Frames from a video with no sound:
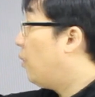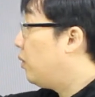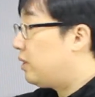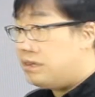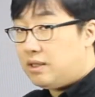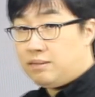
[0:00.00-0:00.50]

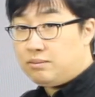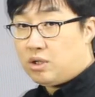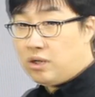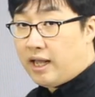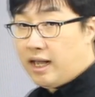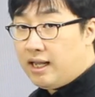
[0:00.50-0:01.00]
O는
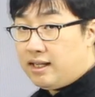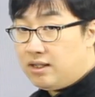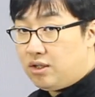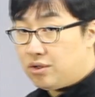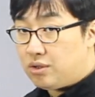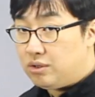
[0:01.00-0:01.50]
남성,
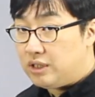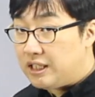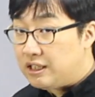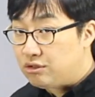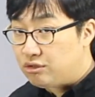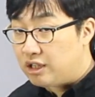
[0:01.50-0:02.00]
A는 여성 이제
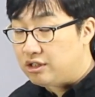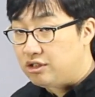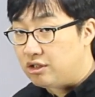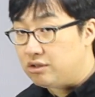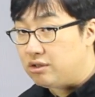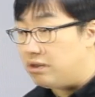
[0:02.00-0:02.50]

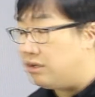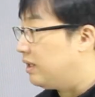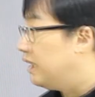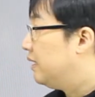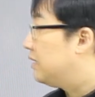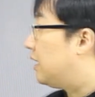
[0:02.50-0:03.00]

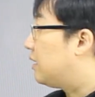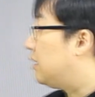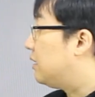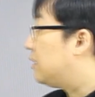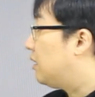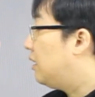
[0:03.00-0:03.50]
익숙해지셨죠. 자
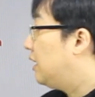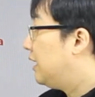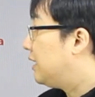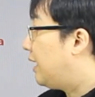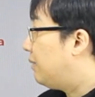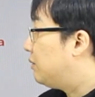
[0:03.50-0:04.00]
그래서
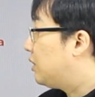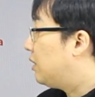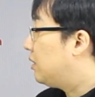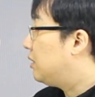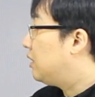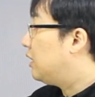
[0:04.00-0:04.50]

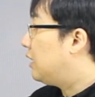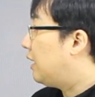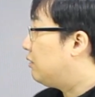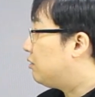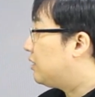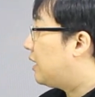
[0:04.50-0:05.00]
남성
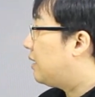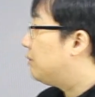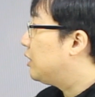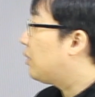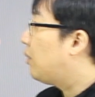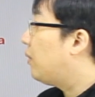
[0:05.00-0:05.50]
한국
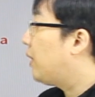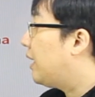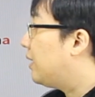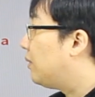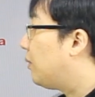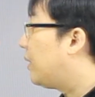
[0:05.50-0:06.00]
사람은
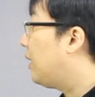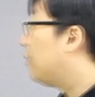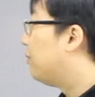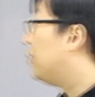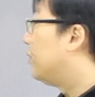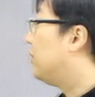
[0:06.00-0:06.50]

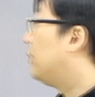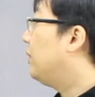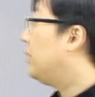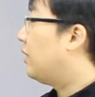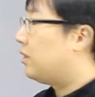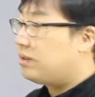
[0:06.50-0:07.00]
코레아노라고
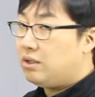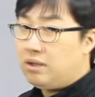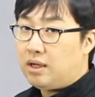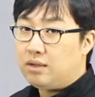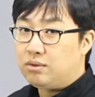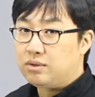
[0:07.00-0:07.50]
부르고
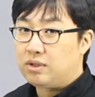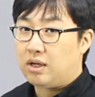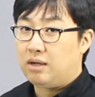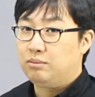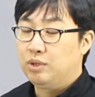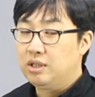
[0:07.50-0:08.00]
여성 한국
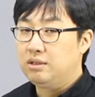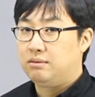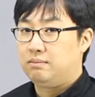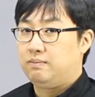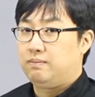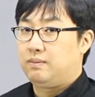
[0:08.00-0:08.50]
사람은
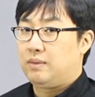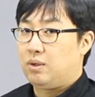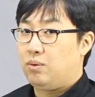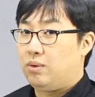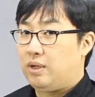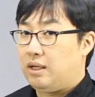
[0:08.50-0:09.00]

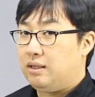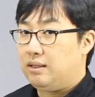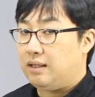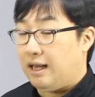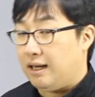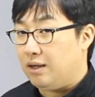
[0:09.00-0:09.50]

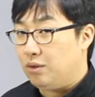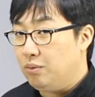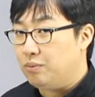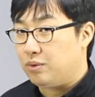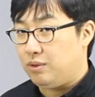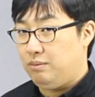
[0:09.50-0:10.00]

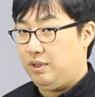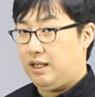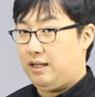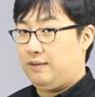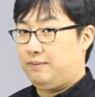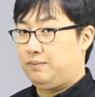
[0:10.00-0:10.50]
코레아나라고 부릅니다.